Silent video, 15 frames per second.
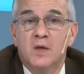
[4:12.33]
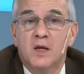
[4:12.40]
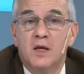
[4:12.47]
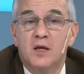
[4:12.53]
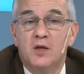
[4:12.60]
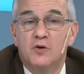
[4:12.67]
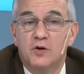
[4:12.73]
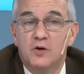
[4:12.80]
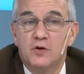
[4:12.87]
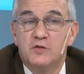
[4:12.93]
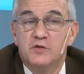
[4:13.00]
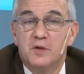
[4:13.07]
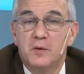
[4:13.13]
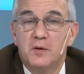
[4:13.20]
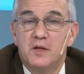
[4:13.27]
eh, Cornelio
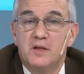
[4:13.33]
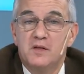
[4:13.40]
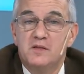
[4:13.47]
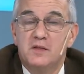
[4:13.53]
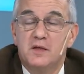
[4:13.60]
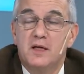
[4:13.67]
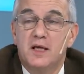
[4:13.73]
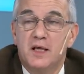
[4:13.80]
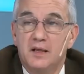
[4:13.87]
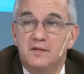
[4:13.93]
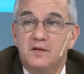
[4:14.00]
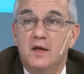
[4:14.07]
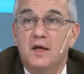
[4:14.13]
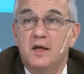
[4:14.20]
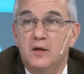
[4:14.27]
Saavedra dice que
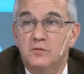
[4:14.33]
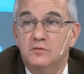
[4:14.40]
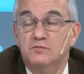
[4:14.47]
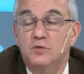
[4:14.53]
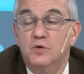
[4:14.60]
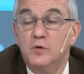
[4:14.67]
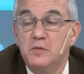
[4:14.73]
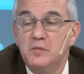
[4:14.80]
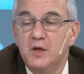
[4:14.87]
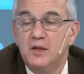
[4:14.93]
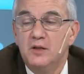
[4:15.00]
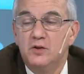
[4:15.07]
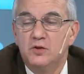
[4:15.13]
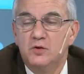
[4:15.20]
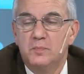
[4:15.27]
era un
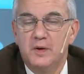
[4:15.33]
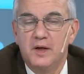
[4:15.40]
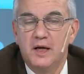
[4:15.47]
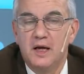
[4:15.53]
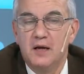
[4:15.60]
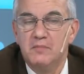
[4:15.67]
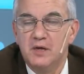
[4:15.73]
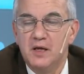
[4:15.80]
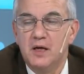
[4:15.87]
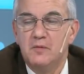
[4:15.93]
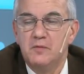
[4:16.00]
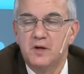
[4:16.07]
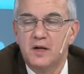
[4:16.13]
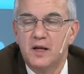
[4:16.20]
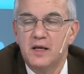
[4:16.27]
movimiento para cambiar al
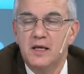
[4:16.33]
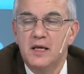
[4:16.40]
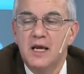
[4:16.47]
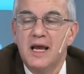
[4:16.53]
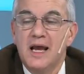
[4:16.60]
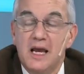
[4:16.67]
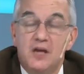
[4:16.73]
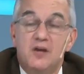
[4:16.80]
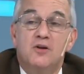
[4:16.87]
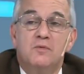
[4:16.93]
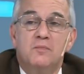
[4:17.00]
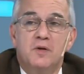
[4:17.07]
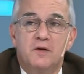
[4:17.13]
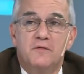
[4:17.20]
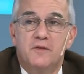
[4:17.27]
virrey en
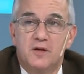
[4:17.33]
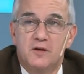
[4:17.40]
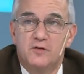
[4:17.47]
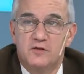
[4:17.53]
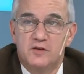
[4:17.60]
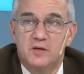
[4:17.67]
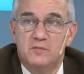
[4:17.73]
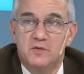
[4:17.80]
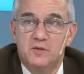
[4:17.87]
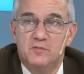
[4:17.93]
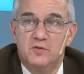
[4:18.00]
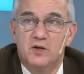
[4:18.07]
nombre de Fernando VII,